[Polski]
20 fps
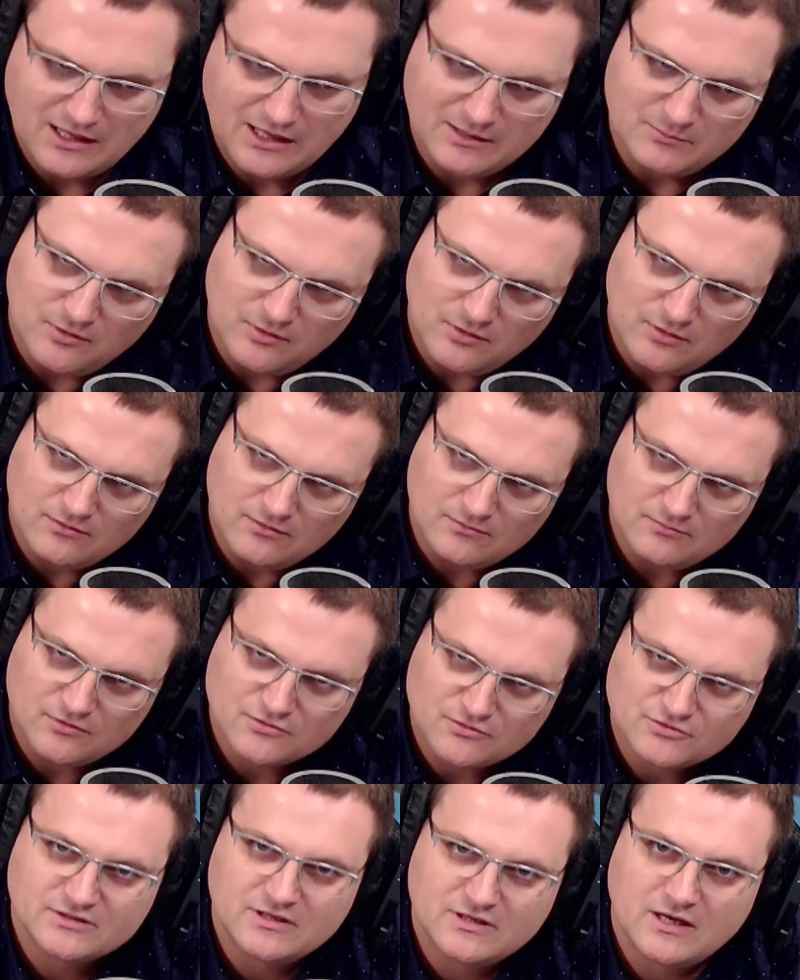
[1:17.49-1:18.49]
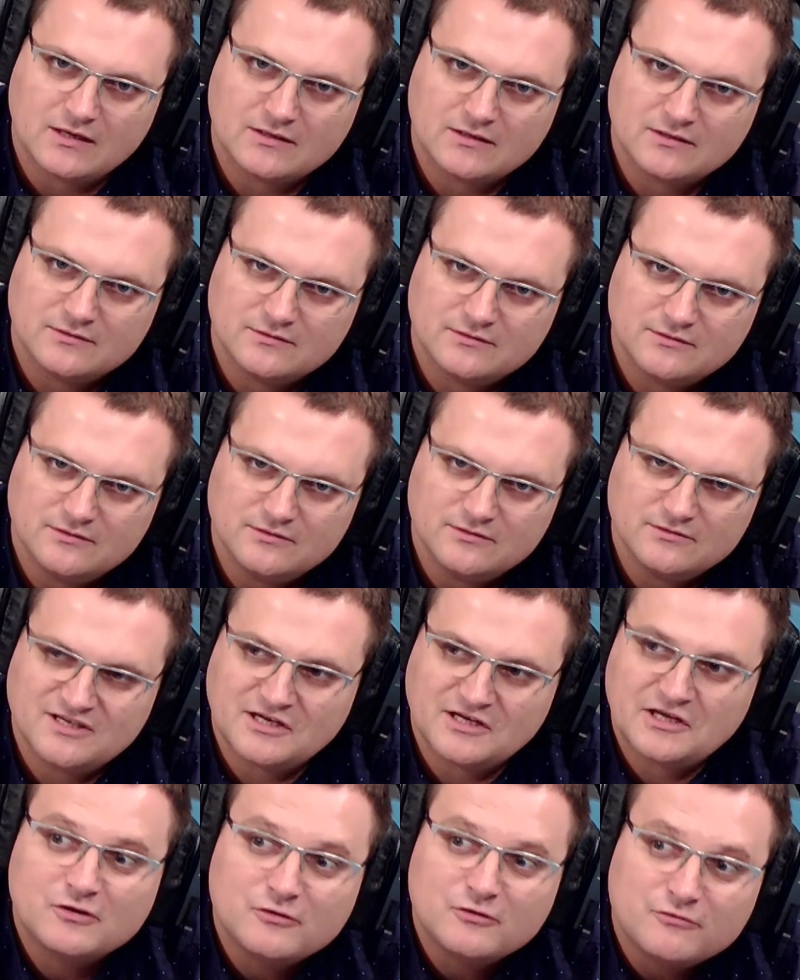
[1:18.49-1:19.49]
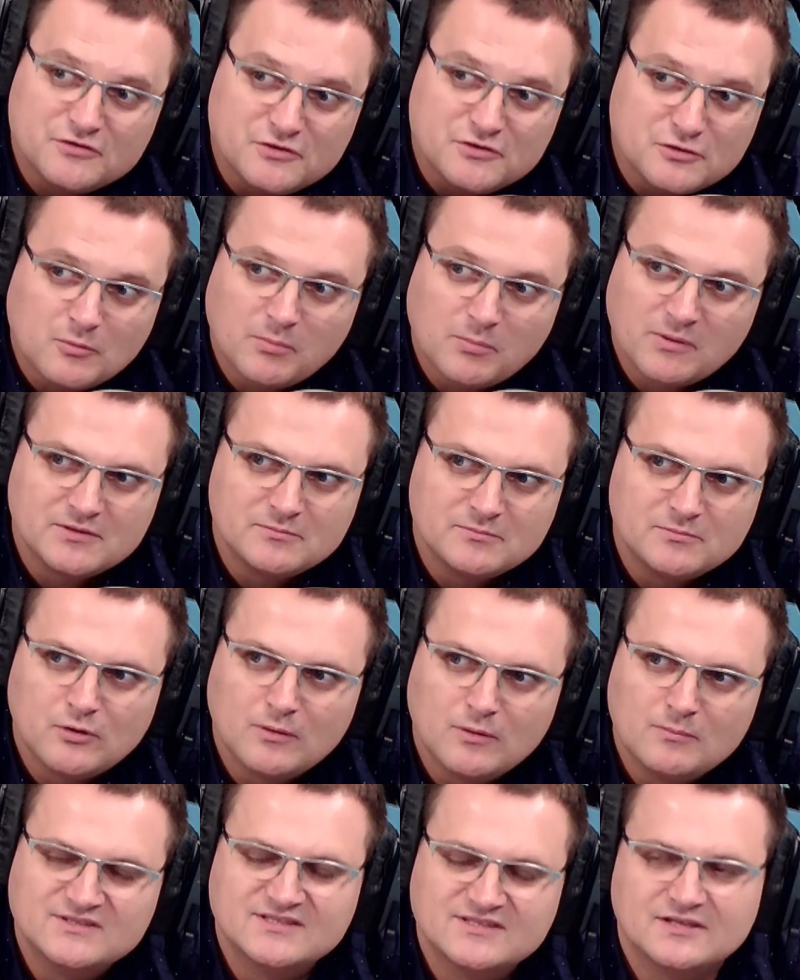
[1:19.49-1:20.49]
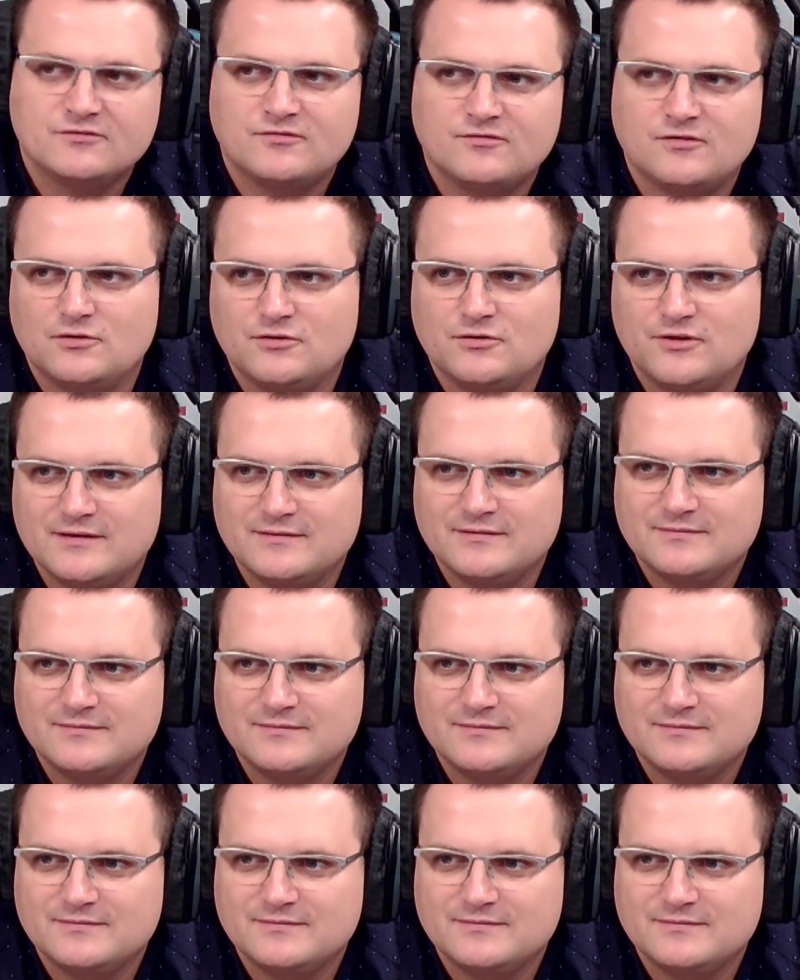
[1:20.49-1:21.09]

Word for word: Albo może tak, z jakiego wyniku Pani byłaby zadowolona?